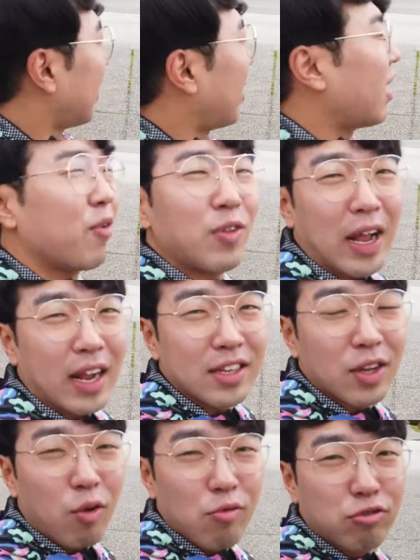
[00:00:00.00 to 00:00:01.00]
아 오늘
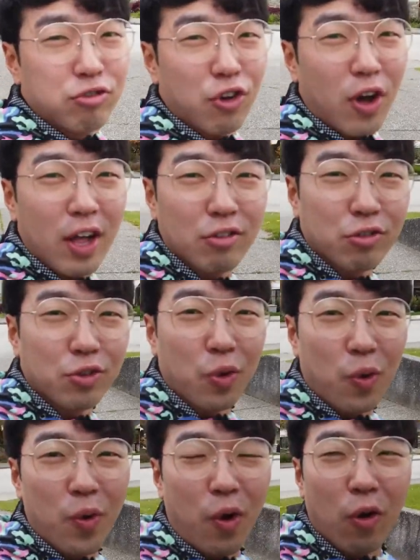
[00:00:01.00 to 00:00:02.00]
날씨가 너무 굳어가지고
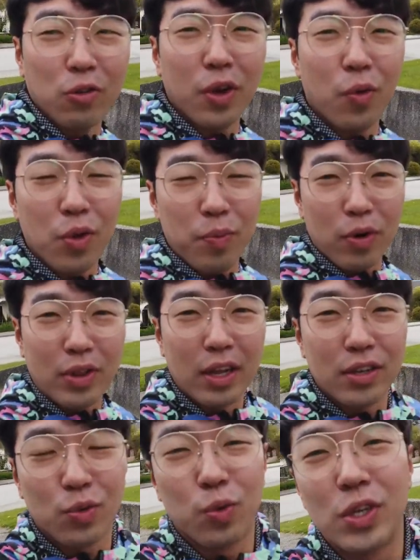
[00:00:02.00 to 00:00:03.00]
또 어제 오늘 별로
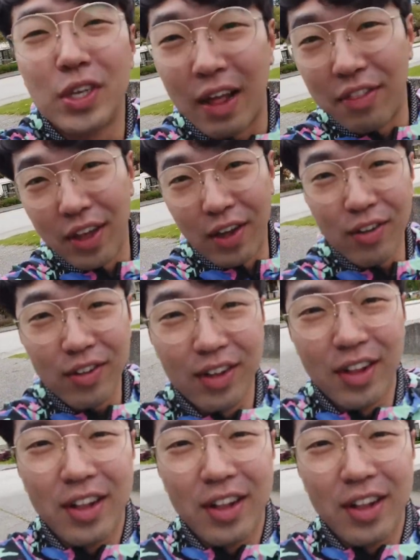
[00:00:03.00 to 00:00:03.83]
날씨가 좋지 않네요